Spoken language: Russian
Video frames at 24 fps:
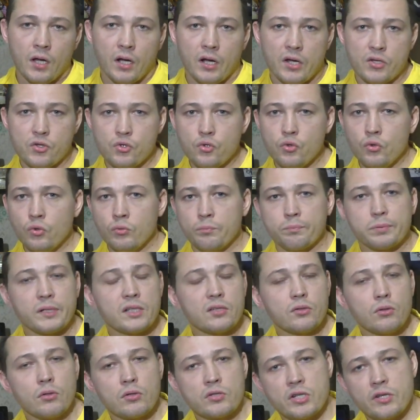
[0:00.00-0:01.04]
Хочу
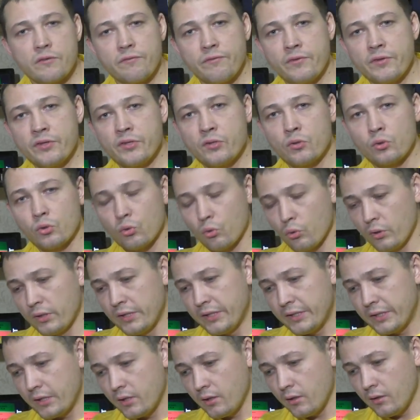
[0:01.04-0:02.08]
продолжить
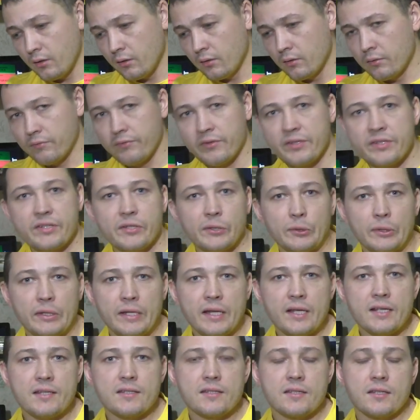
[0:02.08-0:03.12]
видеоролики,
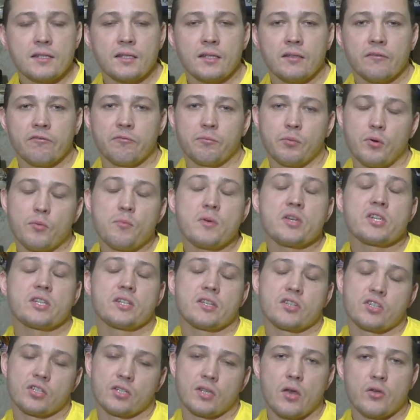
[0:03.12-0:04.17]
видеолекции в помощь
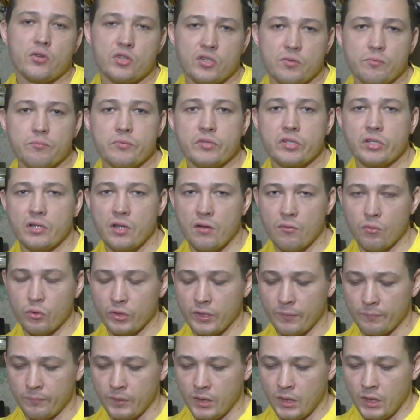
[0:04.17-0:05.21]
начинающим
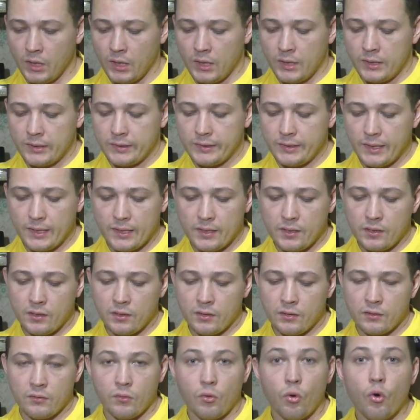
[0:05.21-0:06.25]
пчеловодам. Да
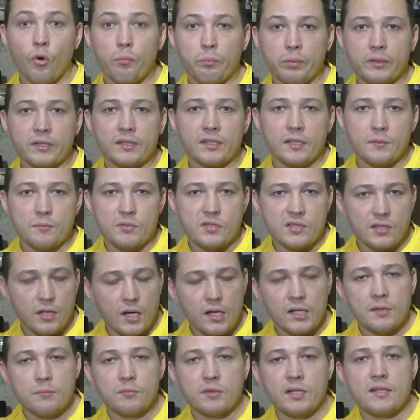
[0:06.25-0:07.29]
и опытным,
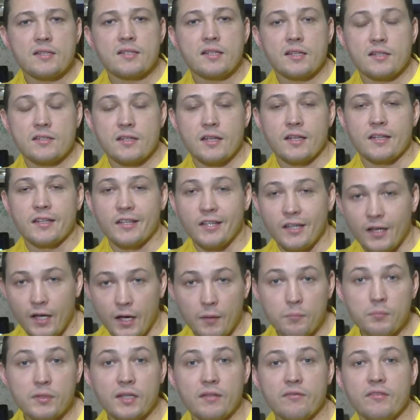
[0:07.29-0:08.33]
старым, так сказать,
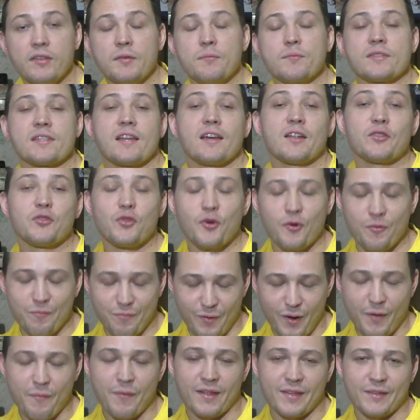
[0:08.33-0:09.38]
обновим заодно
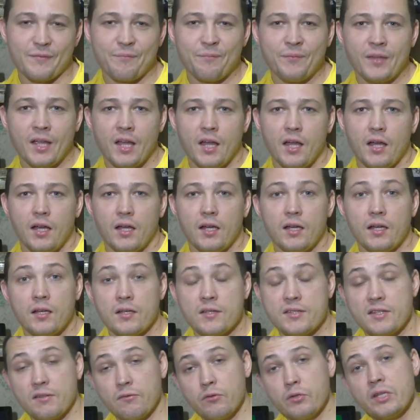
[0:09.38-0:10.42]
память.
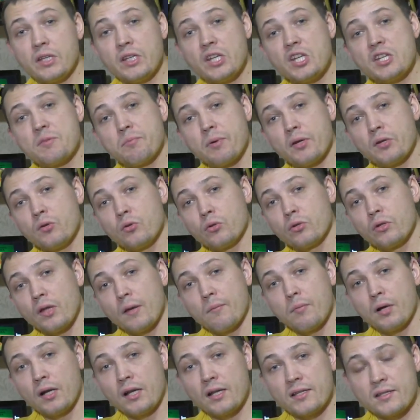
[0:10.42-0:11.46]
Э, сегодня речь пойдет
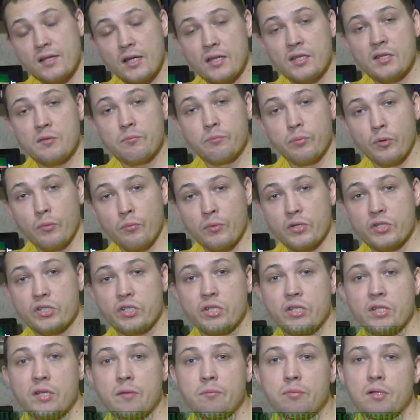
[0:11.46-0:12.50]
об оказании
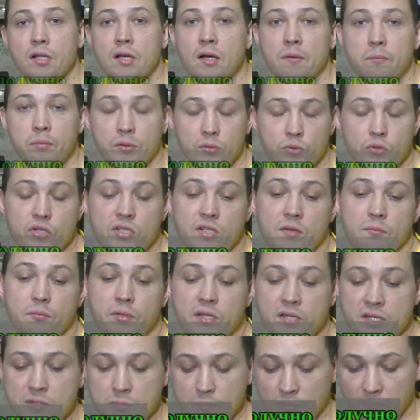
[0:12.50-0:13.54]
помощи неблагополучно
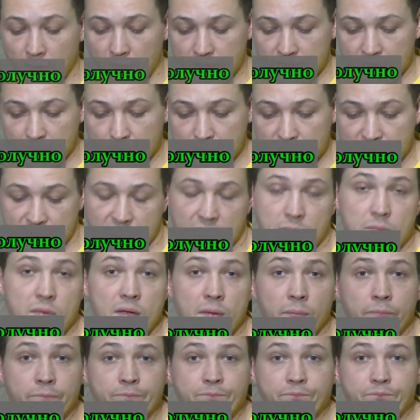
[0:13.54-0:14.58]
перезимовавшим
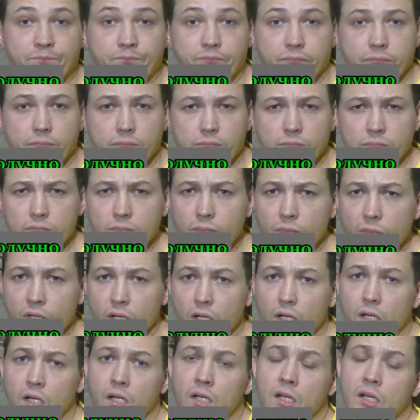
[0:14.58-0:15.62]
семьям,
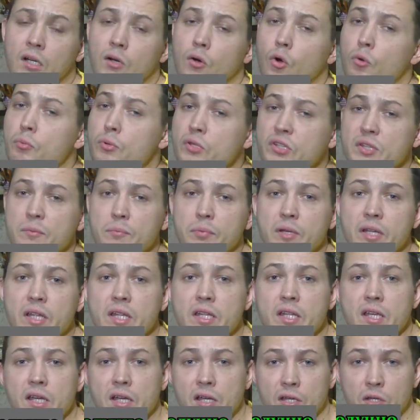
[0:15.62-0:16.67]
Э, об
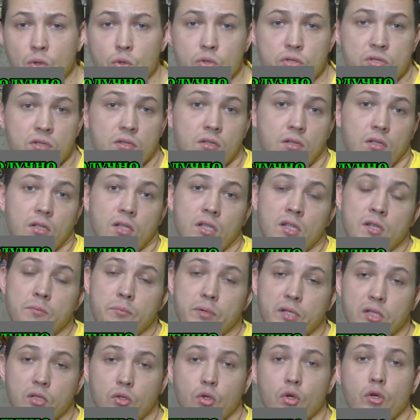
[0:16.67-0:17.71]
утеплении гнезд и
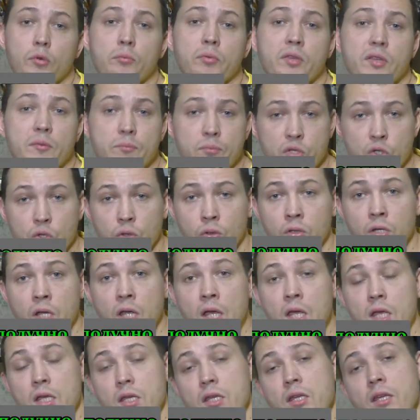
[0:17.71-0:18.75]
подкормке пчел
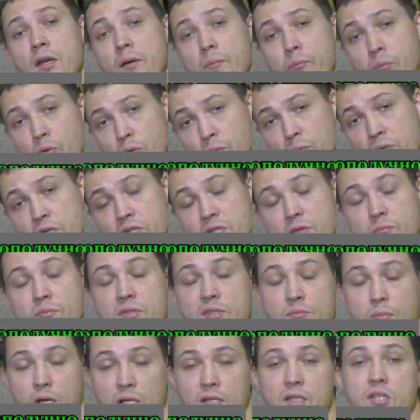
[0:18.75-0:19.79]
и о помощи
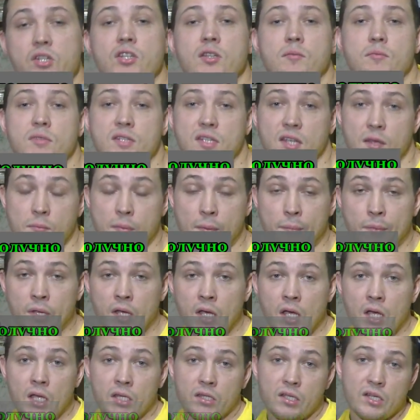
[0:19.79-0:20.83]
безматочным семьям.
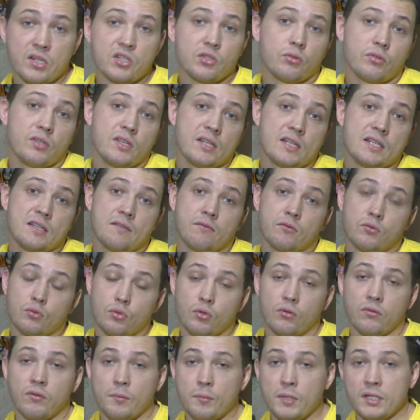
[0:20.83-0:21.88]
Так что если
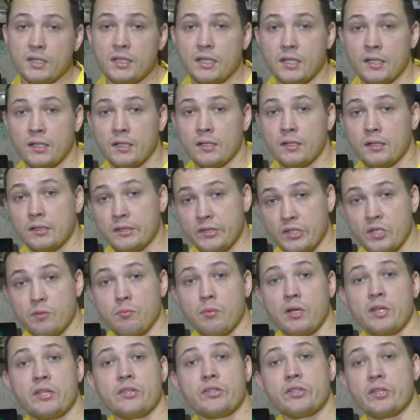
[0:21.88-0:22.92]
вдруг вам эта
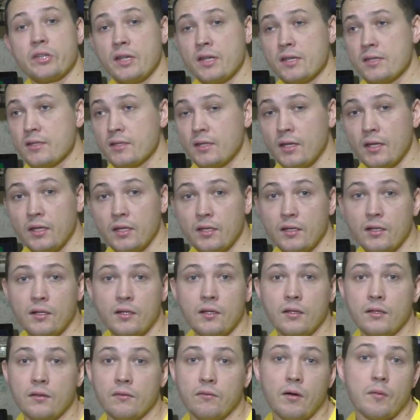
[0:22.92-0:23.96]
тема интересна
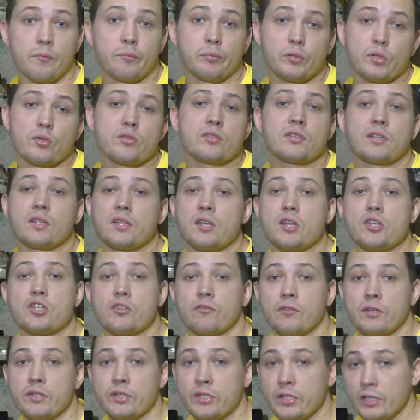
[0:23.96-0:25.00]
или вам просто
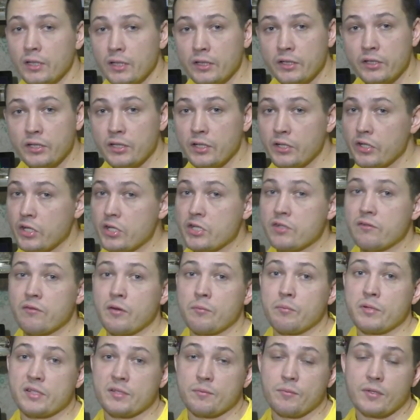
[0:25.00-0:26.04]
нечего делать или
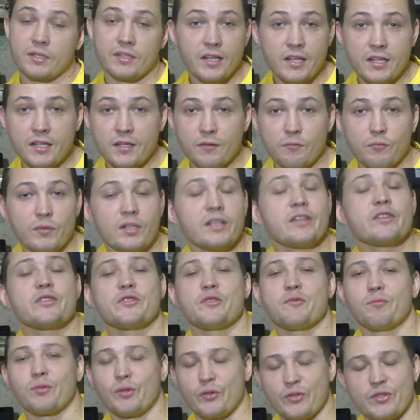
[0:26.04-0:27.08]
нечего посмотреть,
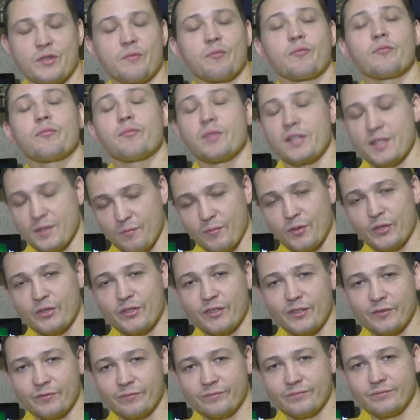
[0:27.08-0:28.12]
милости просим
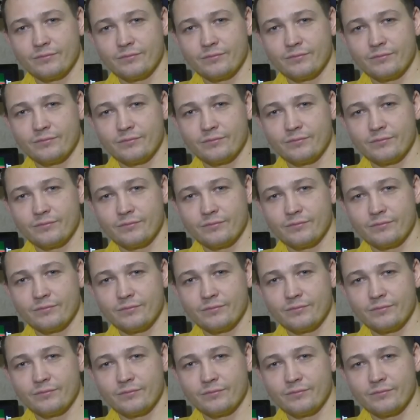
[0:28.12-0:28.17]
просмотра.